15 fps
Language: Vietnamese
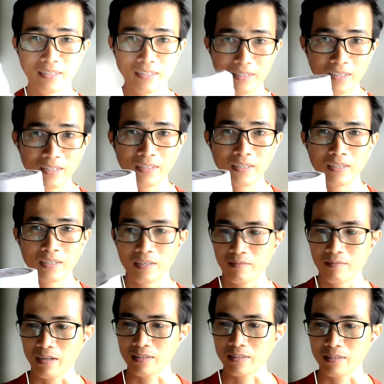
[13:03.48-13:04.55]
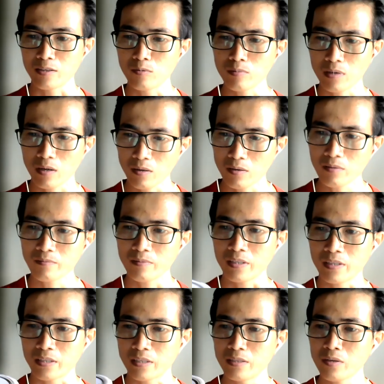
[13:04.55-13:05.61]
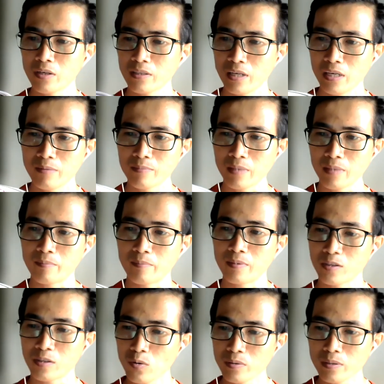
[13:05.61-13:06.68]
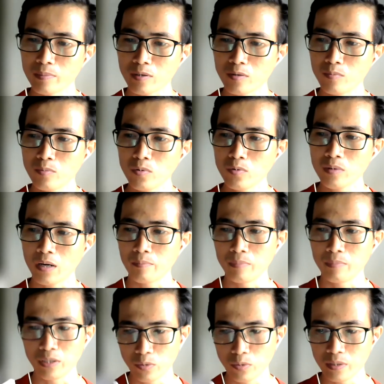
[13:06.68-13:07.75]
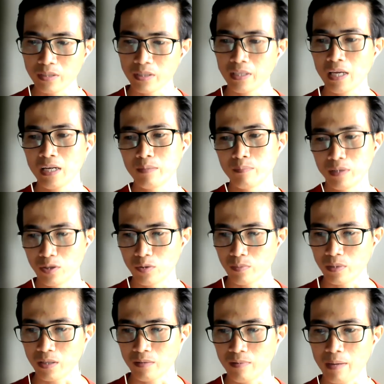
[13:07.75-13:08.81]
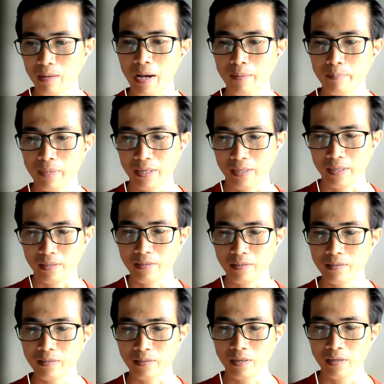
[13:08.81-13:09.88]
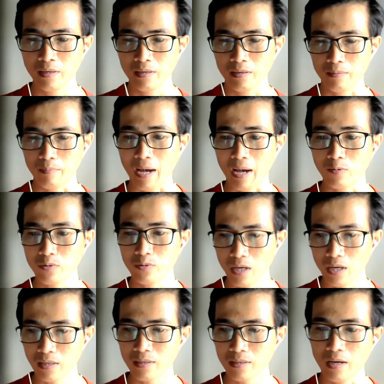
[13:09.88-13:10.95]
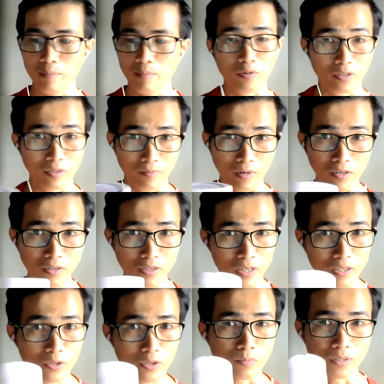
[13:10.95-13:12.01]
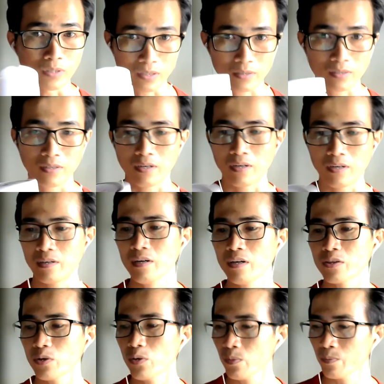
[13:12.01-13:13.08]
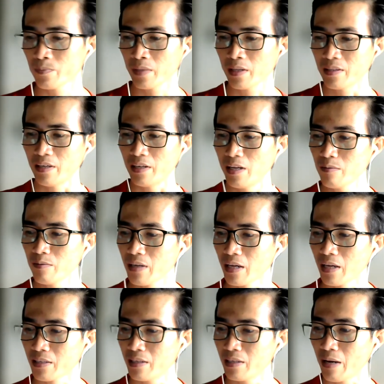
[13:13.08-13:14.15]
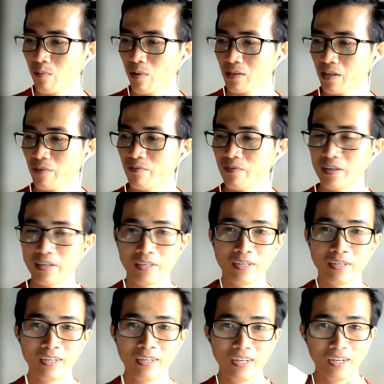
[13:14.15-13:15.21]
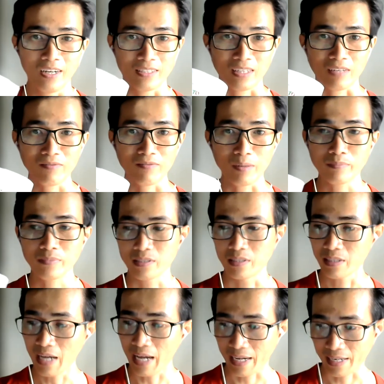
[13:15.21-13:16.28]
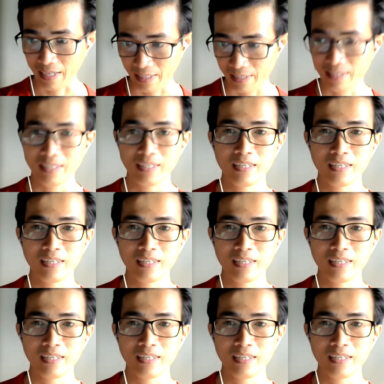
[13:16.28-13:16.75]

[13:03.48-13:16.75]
là như thế và từng cũng có về kinh doanh thêm tại mình tốt thì mình cũng muốn à, mình dùng được thì gia đình mình nhận được và bạn bè những người và bạn của tân và mọi người vẫn có thể dùng được à, rất là tốt thì nếu như anh chị nào quan tâm về à, sản phẩm sữa hạt này